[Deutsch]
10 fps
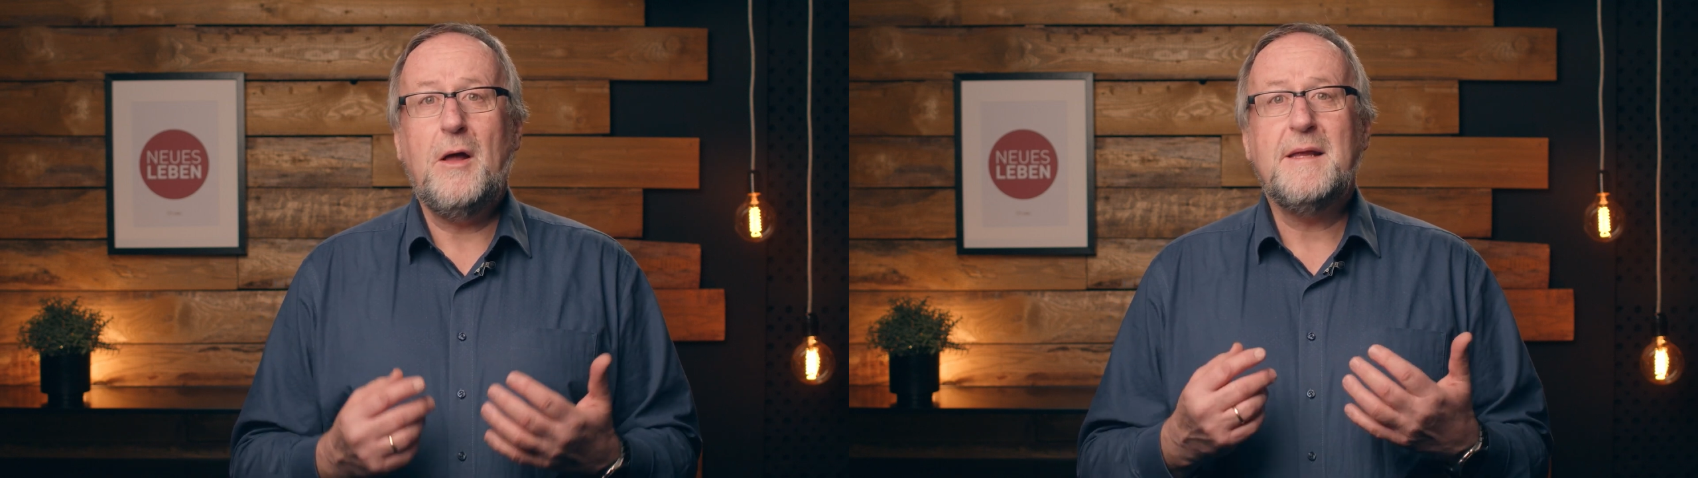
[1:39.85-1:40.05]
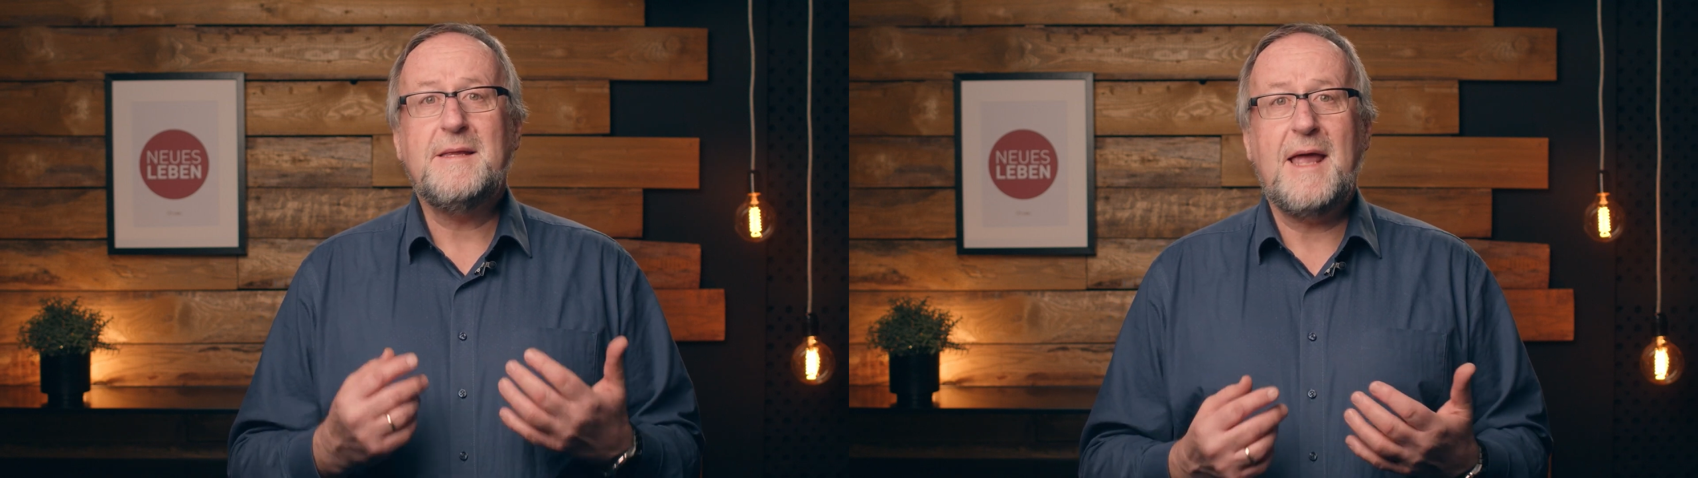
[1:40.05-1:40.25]

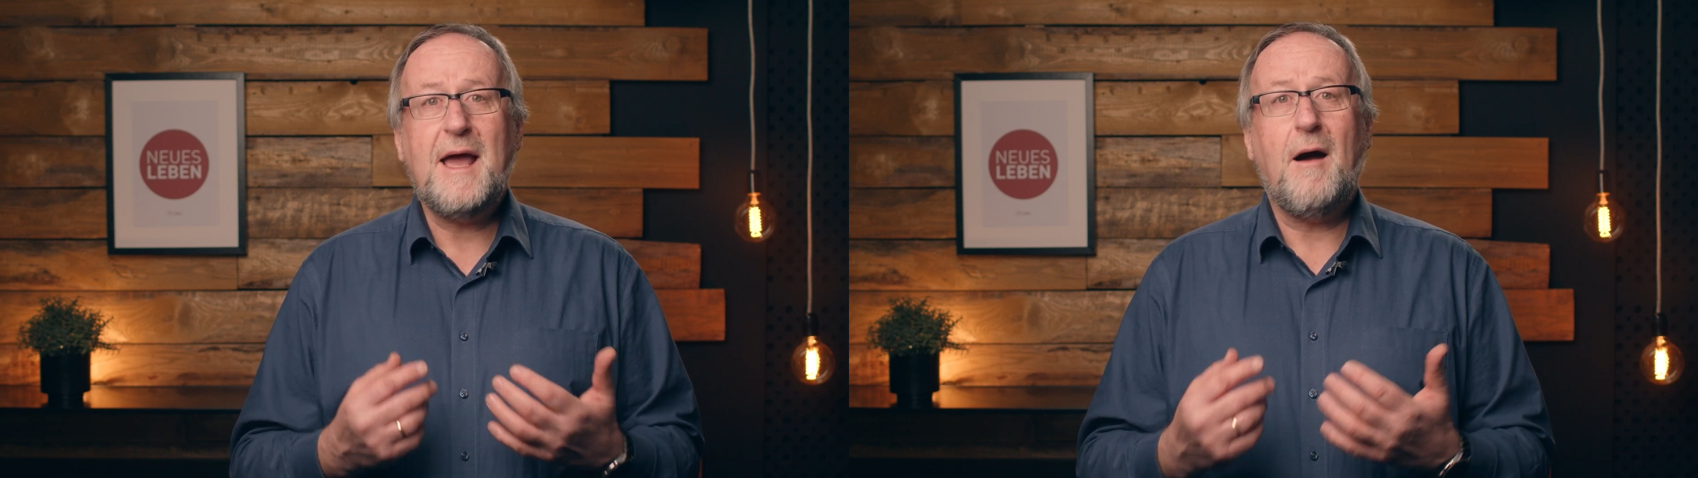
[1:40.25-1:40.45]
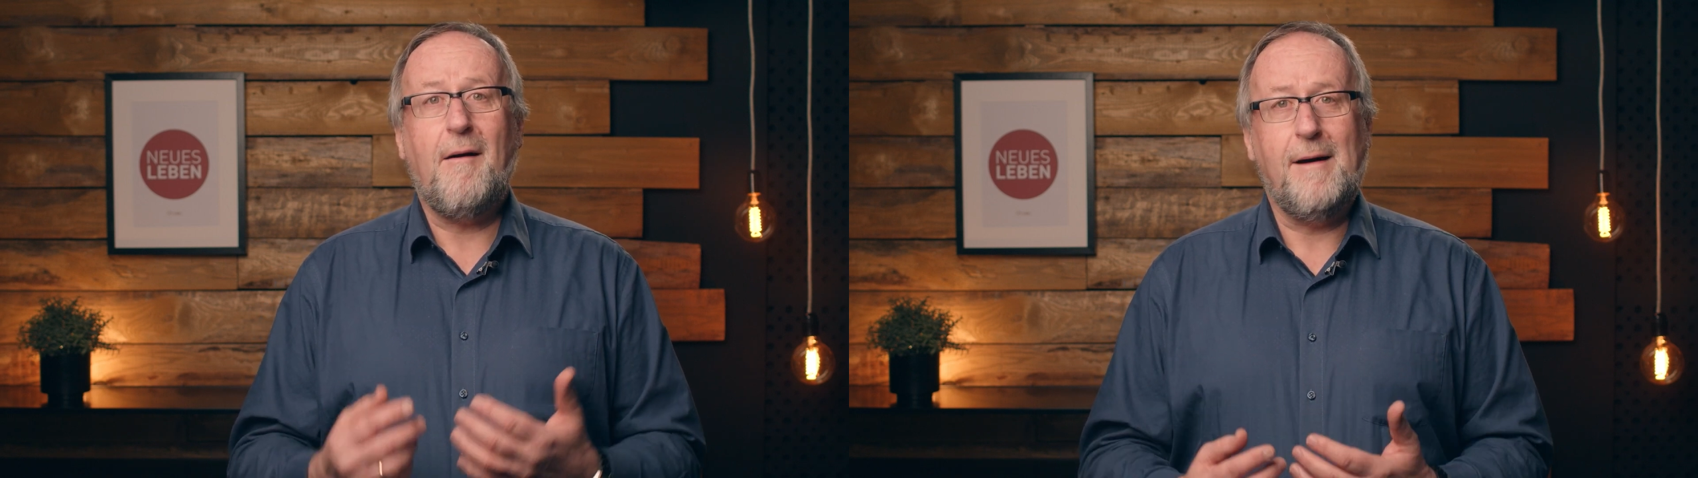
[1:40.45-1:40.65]
Hölle
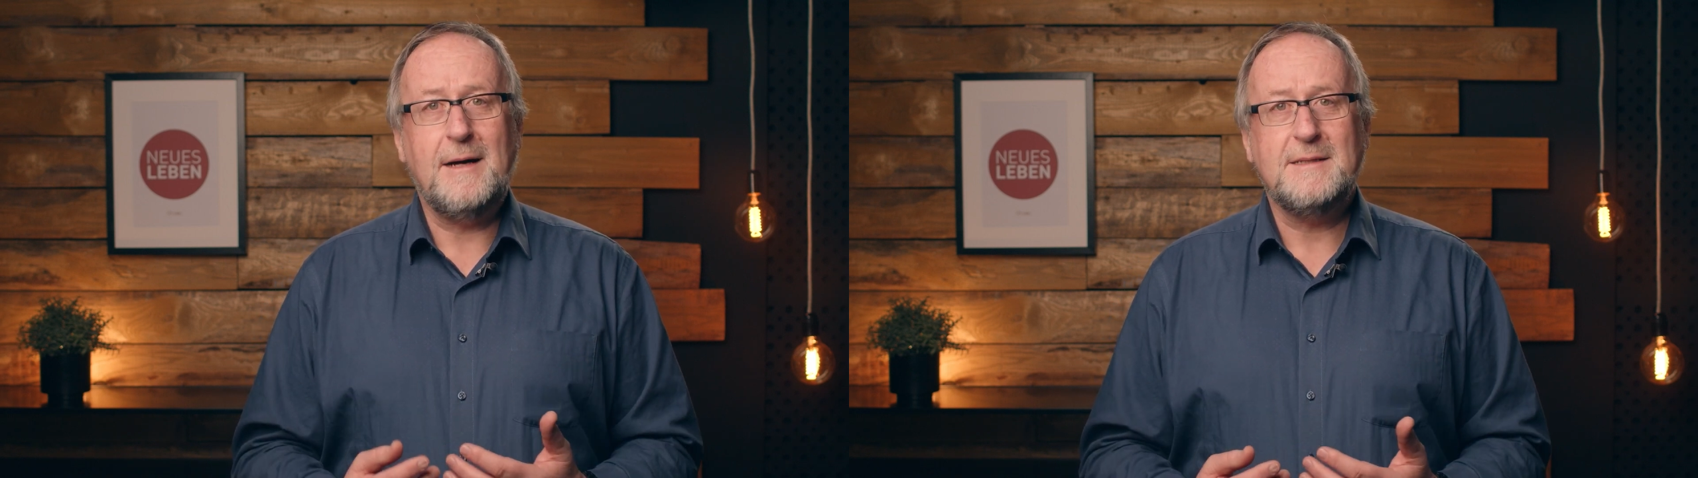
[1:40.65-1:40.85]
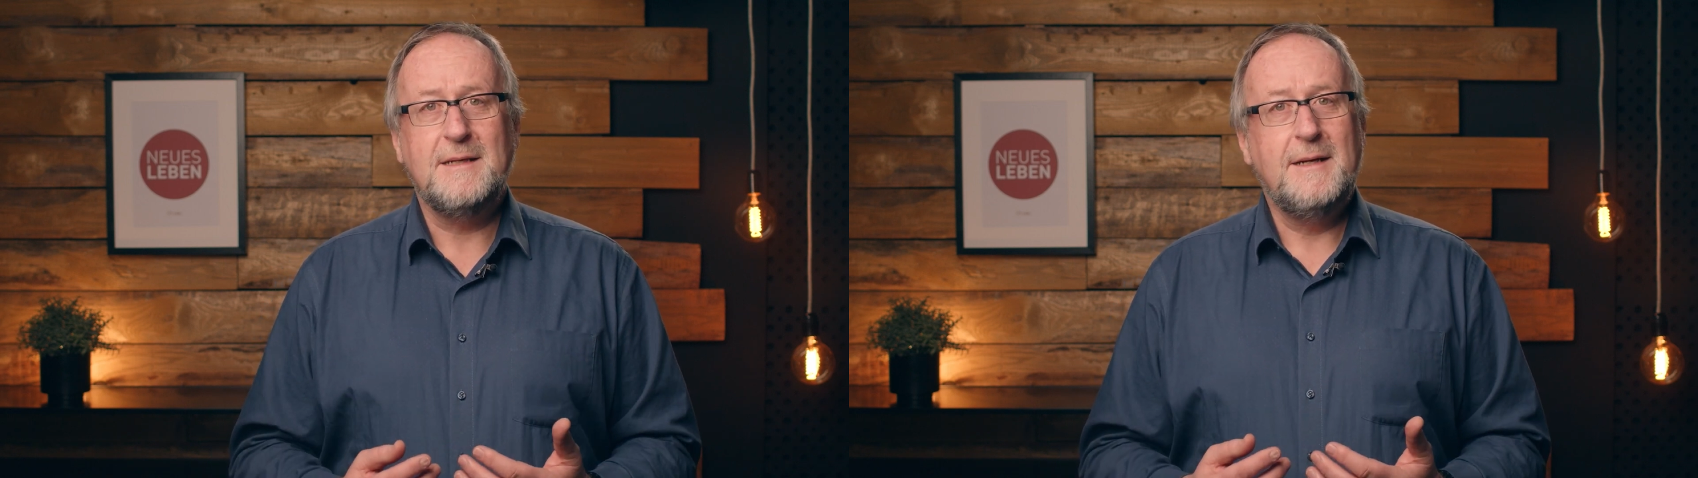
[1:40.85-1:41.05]
der
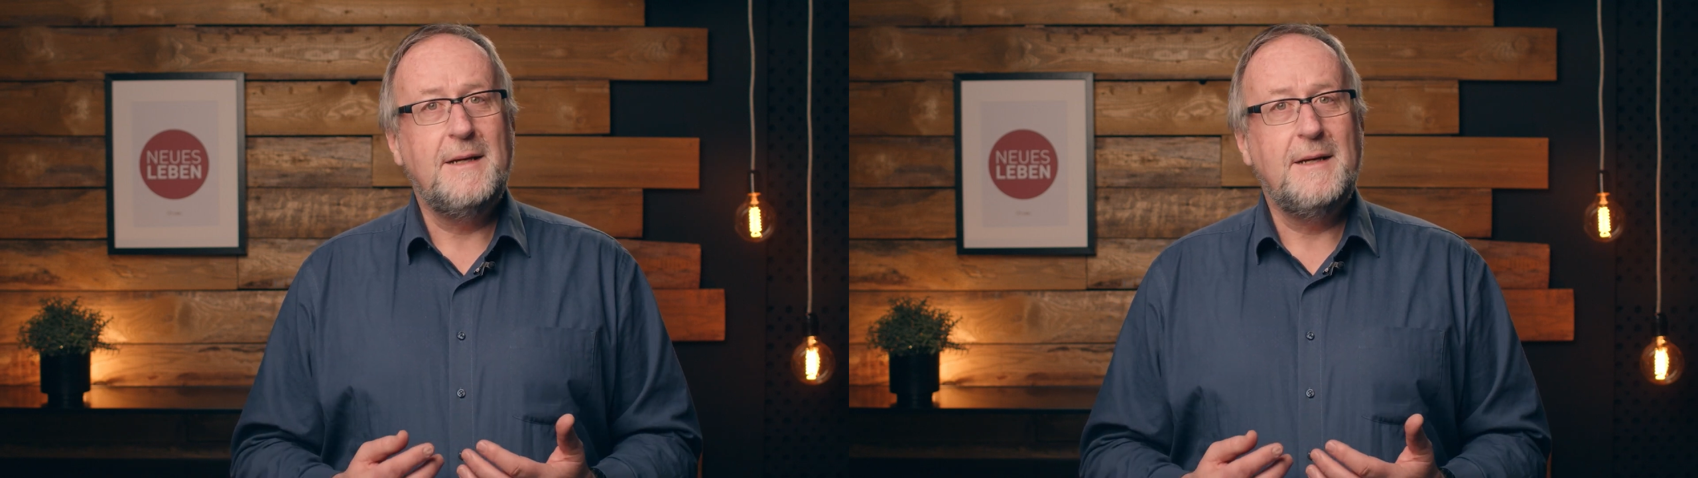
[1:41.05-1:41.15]
Ort,